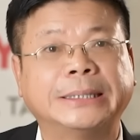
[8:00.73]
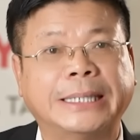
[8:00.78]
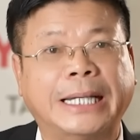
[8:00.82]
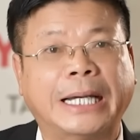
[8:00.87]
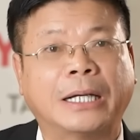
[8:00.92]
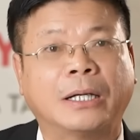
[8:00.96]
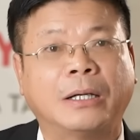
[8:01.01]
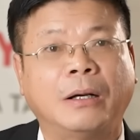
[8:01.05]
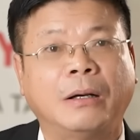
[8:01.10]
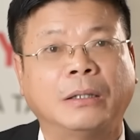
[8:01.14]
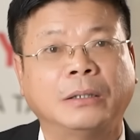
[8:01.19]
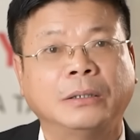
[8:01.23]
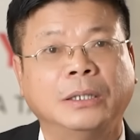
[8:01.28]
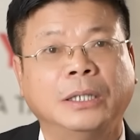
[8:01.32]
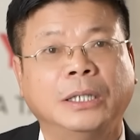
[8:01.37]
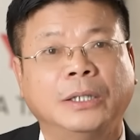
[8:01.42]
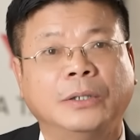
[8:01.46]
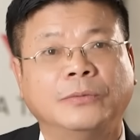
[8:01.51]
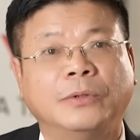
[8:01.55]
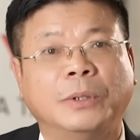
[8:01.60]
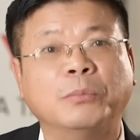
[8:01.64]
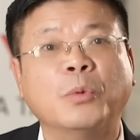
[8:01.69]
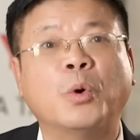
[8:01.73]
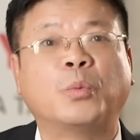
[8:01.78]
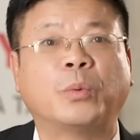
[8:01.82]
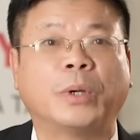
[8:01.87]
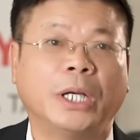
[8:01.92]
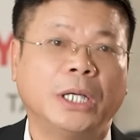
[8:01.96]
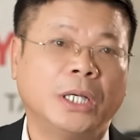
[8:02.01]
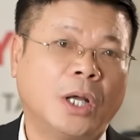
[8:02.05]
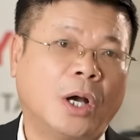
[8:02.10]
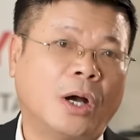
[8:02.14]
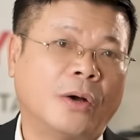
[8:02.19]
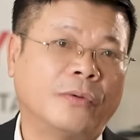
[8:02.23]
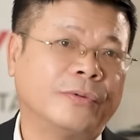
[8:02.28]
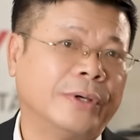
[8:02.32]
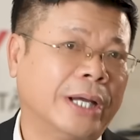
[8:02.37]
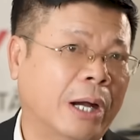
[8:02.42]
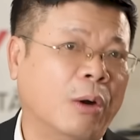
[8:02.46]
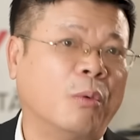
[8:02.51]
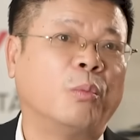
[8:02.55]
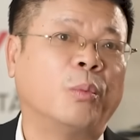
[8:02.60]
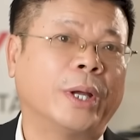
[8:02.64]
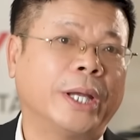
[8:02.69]
dạ con, phải bục cái nọ, phải
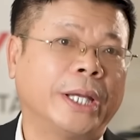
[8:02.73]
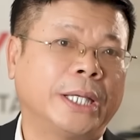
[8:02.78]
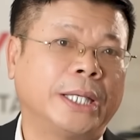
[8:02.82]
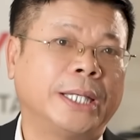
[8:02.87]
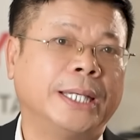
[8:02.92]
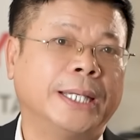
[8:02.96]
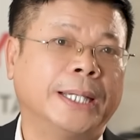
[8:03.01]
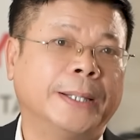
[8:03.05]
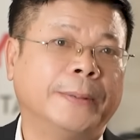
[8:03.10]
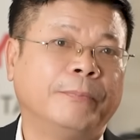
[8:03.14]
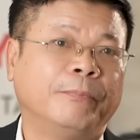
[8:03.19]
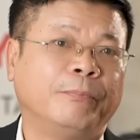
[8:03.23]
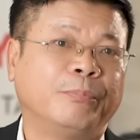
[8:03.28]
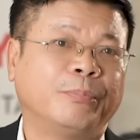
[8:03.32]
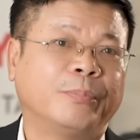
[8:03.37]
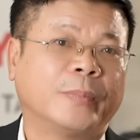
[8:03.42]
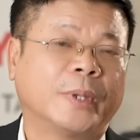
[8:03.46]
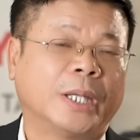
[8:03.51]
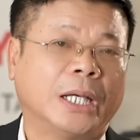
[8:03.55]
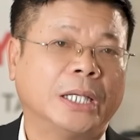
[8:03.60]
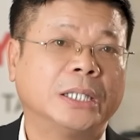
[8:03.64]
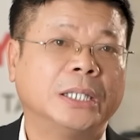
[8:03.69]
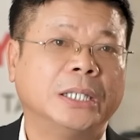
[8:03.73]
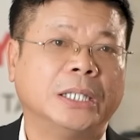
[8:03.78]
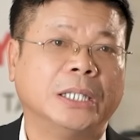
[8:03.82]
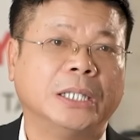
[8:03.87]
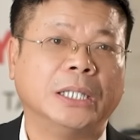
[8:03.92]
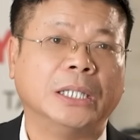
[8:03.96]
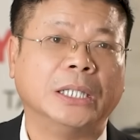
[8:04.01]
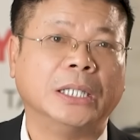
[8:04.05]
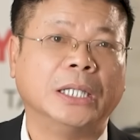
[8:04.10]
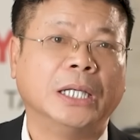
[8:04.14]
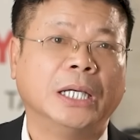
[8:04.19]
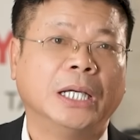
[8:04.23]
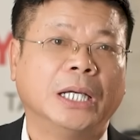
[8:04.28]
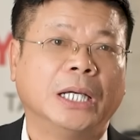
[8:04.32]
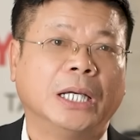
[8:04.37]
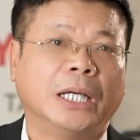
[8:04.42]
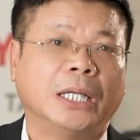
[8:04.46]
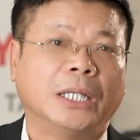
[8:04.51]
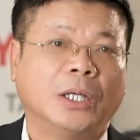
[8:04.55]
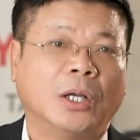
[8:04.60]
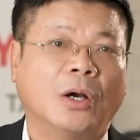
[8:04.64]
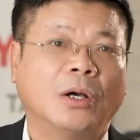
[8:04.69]
hỏng cái kia. Thế thì
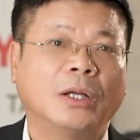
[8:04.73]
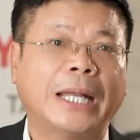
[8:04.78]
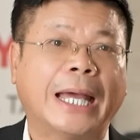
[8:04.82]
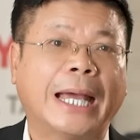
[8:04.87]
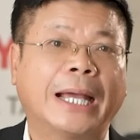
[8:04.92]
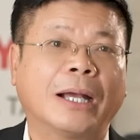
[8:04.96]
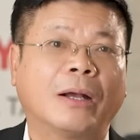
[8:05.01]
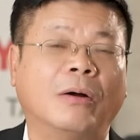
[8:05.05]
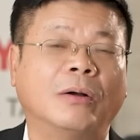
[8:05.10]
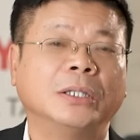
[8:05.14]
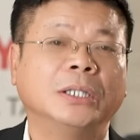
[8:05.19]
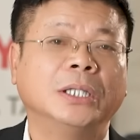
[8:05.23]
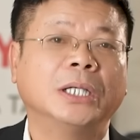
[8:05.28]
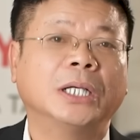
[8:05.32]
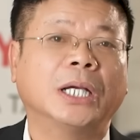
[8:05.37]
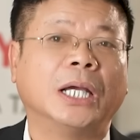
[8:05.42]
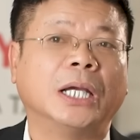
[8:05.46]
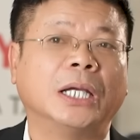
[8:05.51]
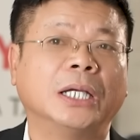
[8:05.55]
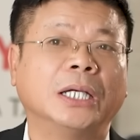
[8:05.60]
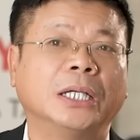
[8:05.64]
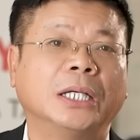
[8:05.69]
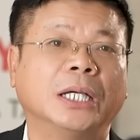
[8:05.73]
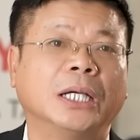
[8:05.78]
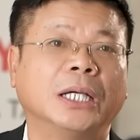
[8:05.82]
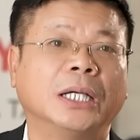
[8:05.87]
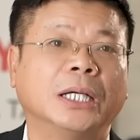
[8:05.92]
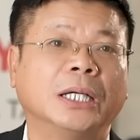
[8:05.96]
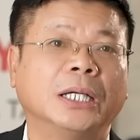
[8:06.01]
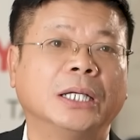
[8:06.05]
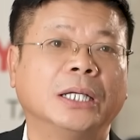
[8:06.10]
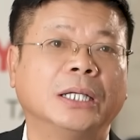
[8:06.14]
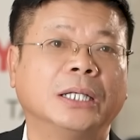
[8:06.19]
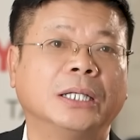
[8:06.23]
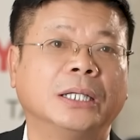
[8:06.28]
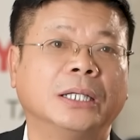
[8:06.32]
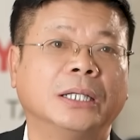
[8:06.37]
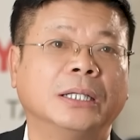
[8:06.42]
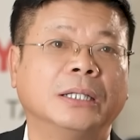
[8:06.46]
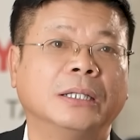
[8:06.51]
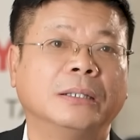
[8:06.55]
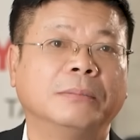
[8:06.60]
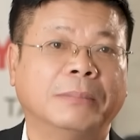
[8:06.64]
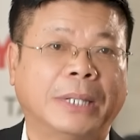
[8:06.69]
nó đã có những cái cái
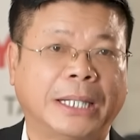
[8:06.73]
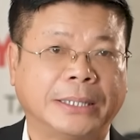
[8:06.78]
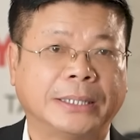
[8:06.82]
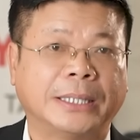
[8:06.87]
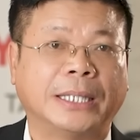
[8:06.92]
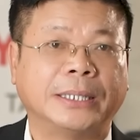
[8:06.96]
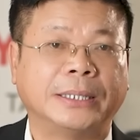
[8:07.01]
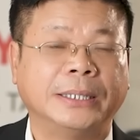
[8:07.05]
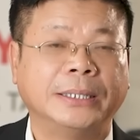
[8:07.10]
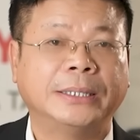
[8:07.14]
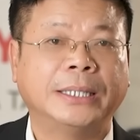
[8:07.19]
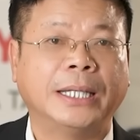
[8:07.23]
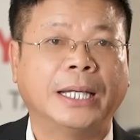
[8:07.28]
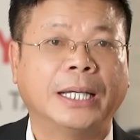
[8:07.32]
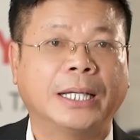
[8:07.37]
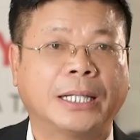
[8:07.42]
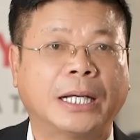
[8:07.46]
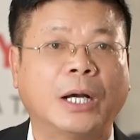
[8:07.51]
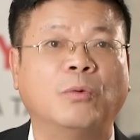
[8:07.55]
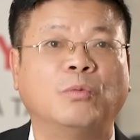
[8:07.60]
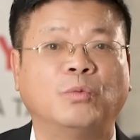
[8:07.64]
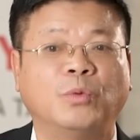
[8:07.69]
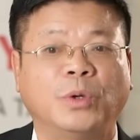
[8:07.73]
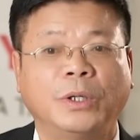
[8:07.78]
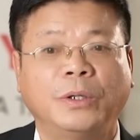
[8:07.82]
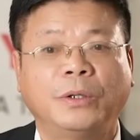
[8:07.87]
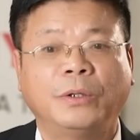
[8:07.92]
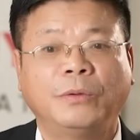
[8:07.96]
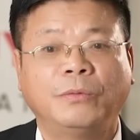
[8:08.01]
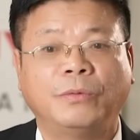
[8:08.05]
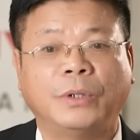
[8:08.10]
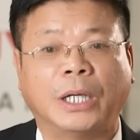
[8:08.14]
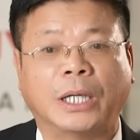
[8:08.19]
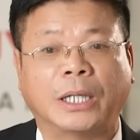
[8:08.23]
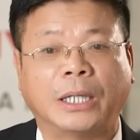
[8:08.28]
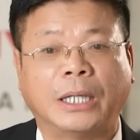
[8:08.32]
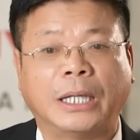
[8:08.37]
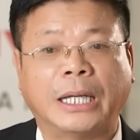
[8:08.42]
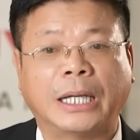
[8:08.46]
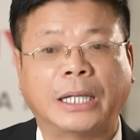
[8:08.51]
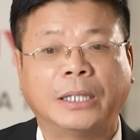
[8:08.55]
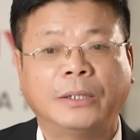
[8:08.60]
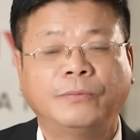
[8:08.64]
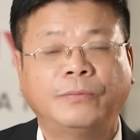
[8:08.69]
bệnh tật như thế, cộng với cái việc
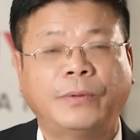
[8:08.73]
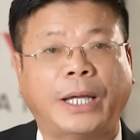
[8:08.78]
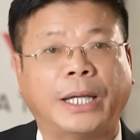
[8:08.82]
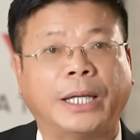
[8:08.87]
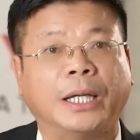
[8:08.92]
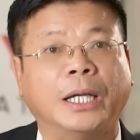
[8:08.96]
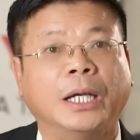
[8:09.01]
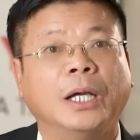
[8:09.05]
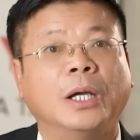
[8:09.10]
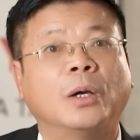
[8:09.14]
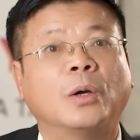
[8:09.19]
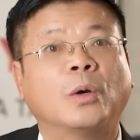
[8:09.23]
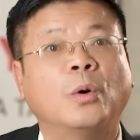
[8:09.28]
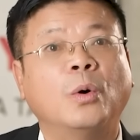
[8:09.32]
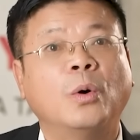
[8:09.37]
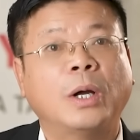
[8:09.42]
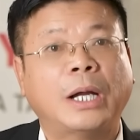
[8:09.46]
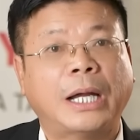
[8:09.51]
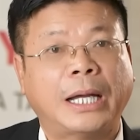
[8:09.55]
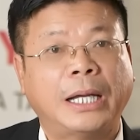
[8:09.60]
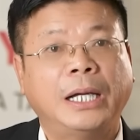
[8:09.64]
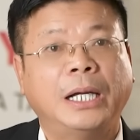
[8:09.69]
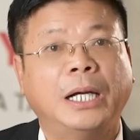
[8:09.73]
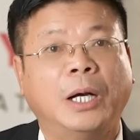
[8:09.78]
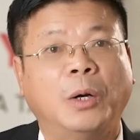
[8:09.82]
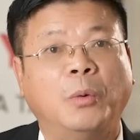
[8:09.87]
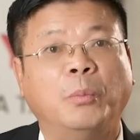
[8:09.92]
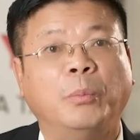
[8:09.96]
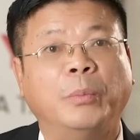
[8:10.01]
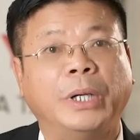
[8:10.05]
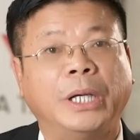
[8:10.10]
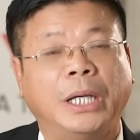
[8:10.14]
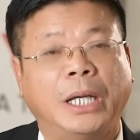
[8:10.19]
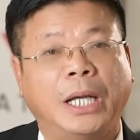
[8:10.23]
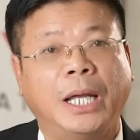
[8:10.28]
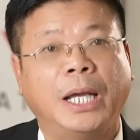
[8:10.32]
là cứ phải cố gắng gồng mình